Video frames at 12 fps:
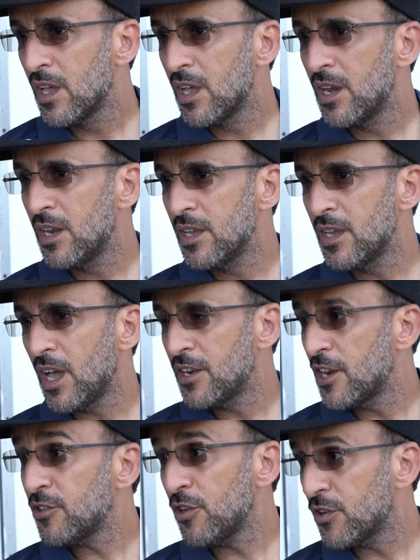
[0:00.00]
اللي يعني
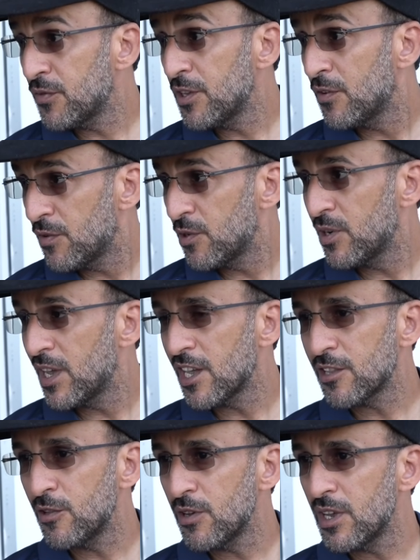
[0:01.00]
نشعر فيهم في
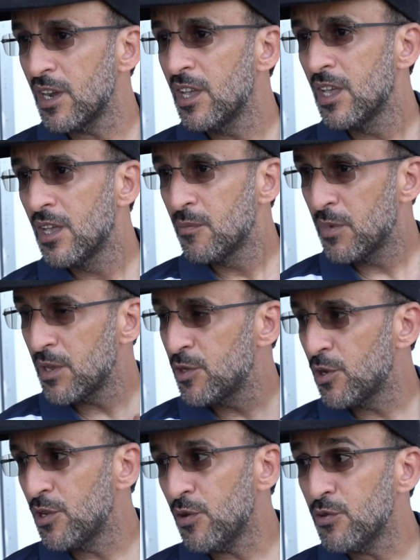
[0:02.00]
الولايات الاخرى
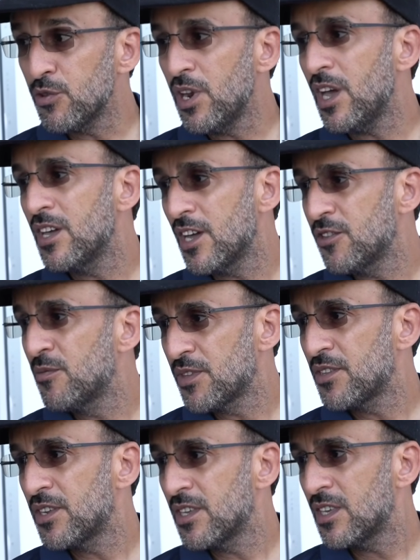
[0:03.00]
بيبداوا يعودوا لحياتهم
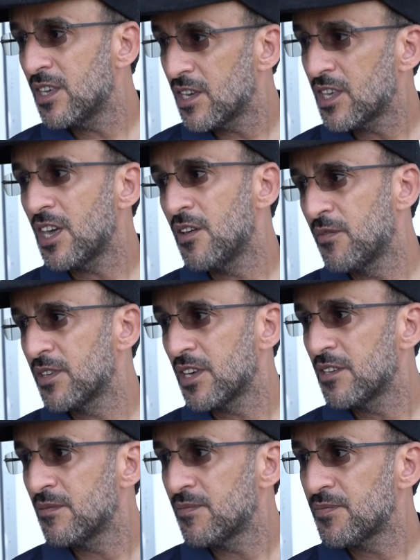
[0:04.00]
تدريجيه شيئا فشيئا.
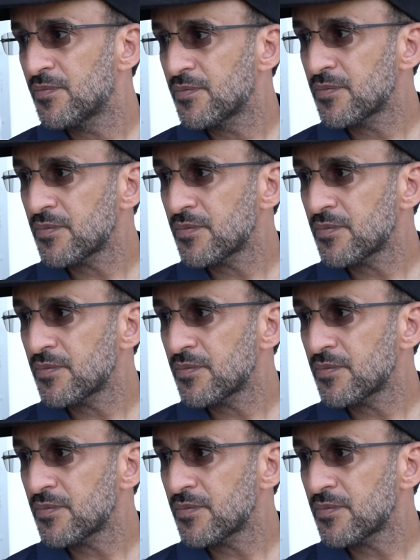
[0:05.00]
باذن